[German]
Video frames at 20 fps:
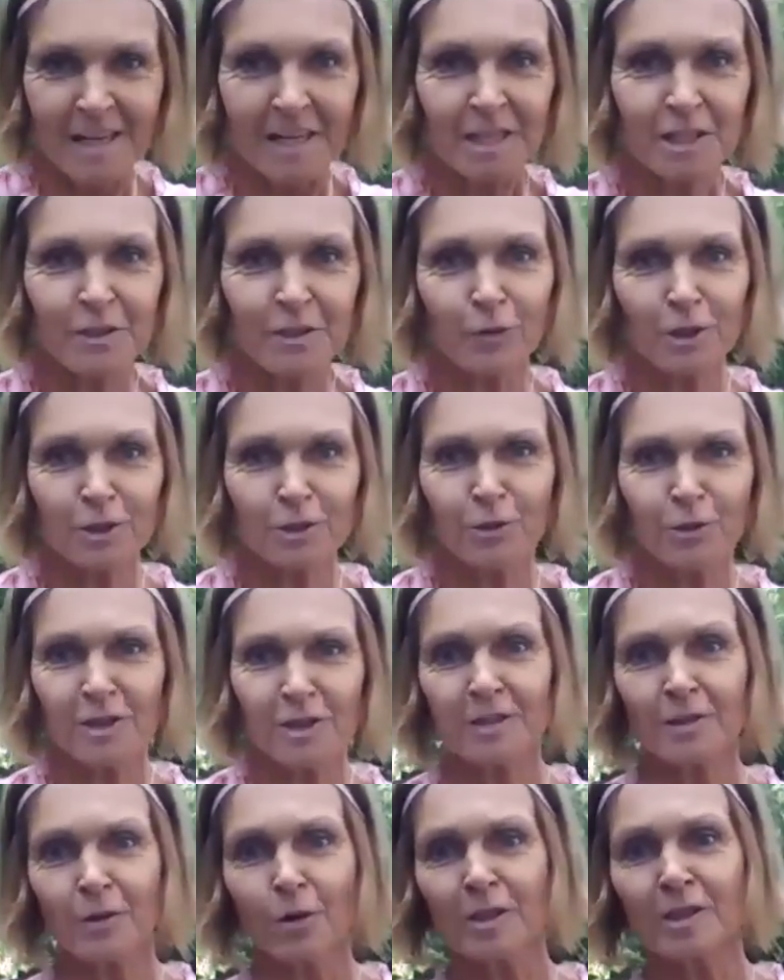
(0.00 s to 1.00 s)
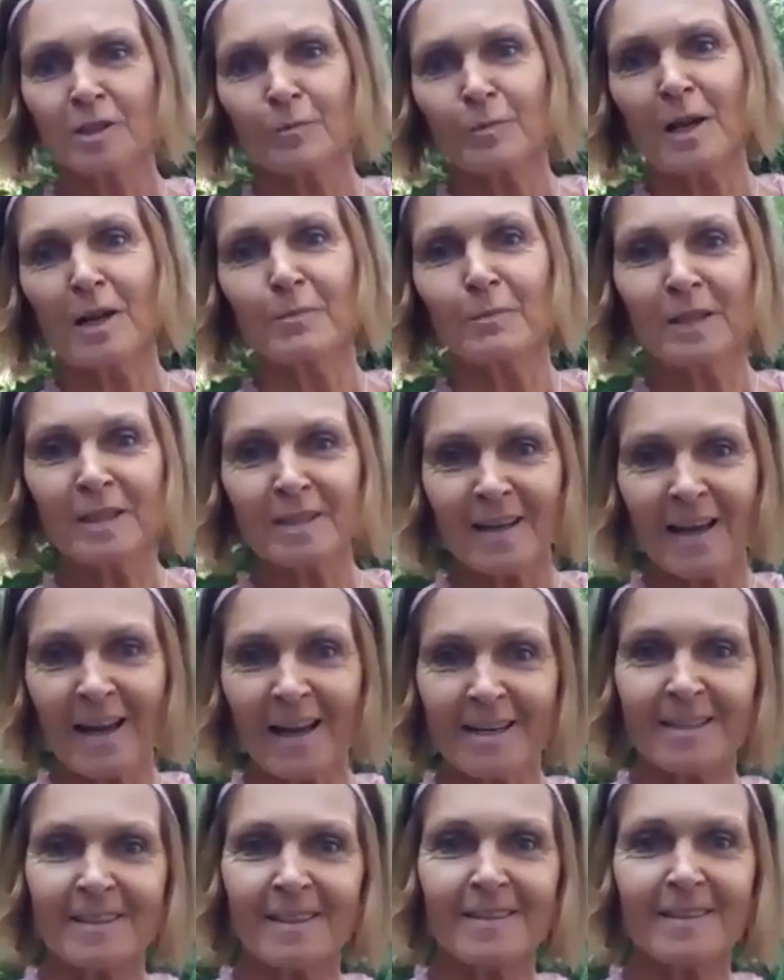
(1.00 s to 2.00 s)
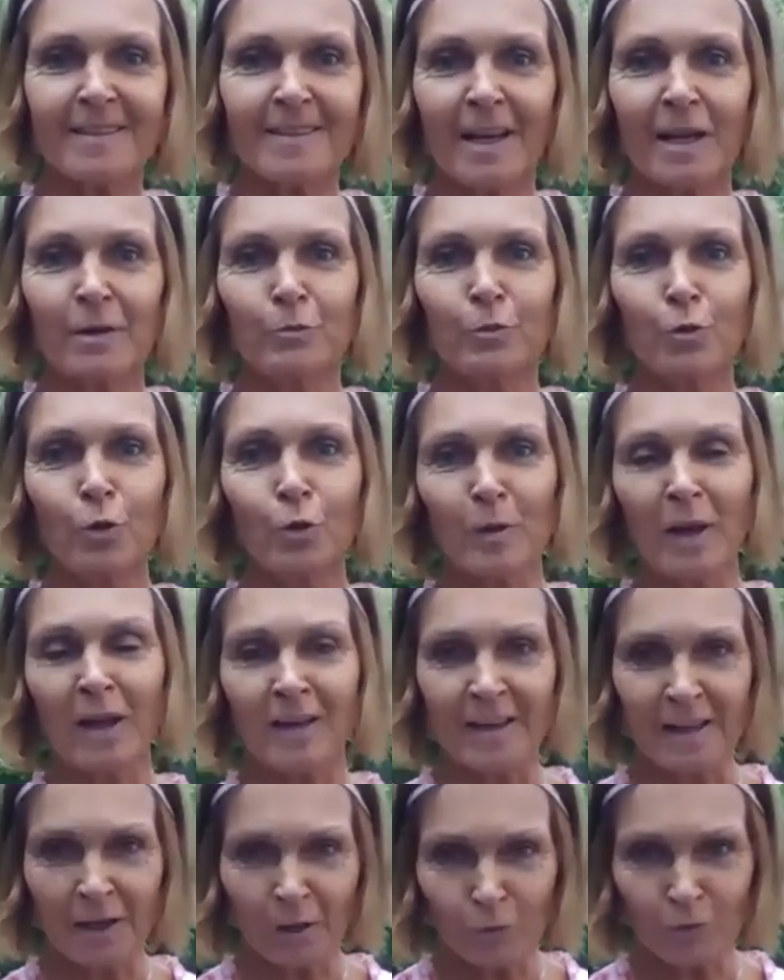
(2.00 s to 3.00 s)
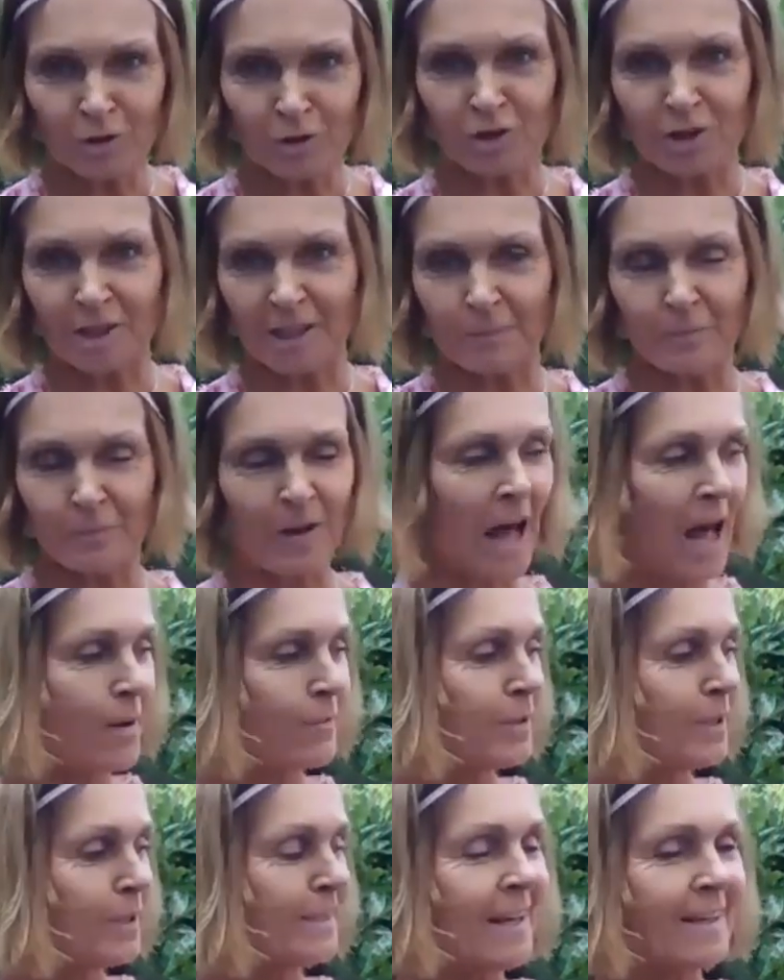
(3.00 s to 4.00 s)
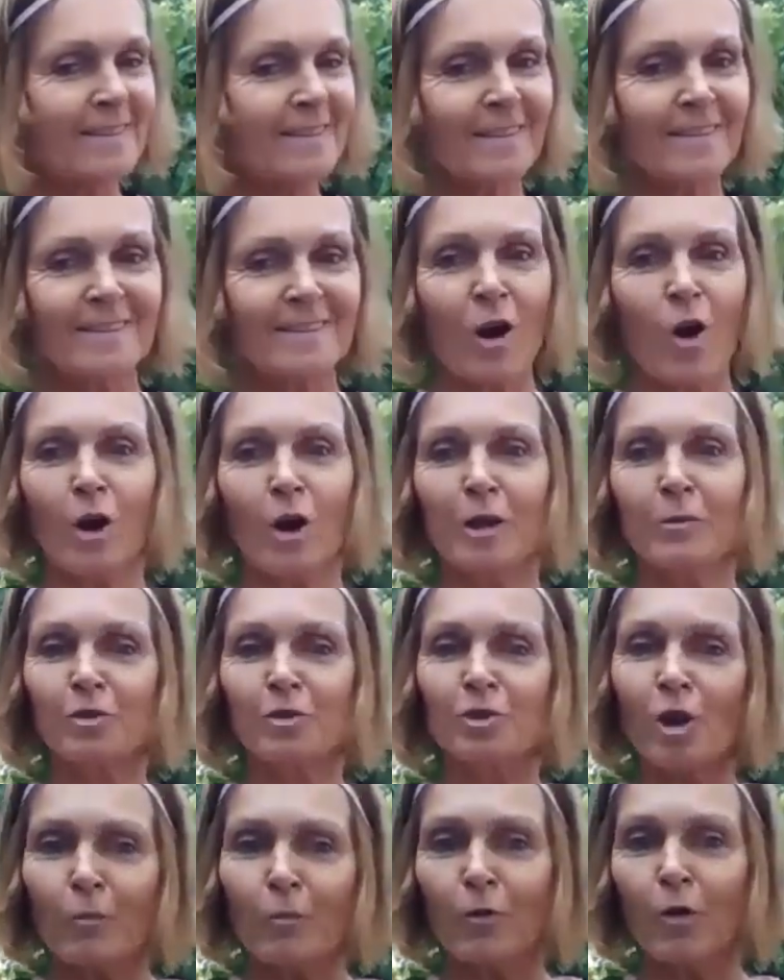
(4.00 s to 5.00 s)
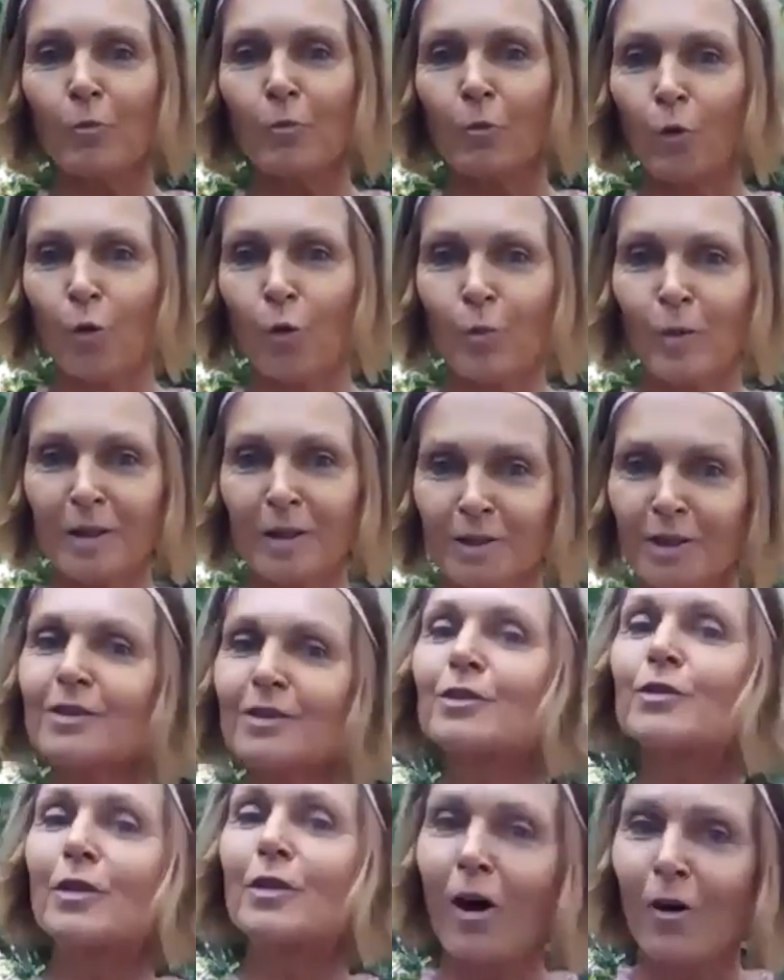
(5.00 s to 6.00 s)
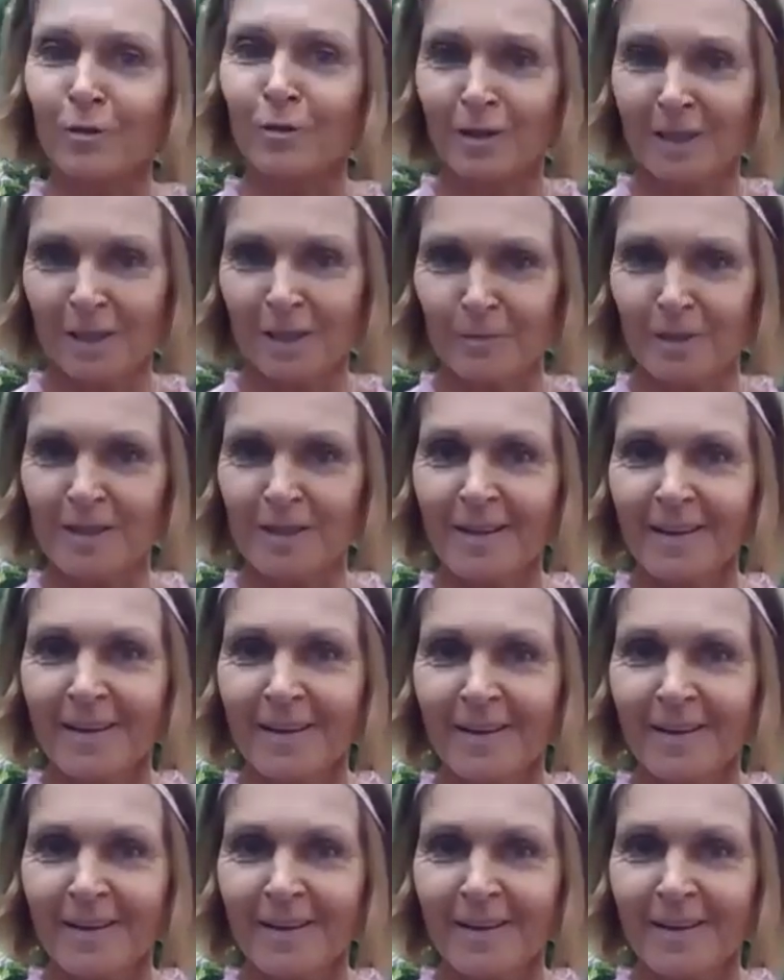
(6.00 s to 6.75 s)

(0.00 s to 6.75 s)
Ich wollte euch heute mal mitteilen, dass ich ein Buch über Ernährung geschrieben habe, das es auch im Shop vom Robert zu kaufen gibt.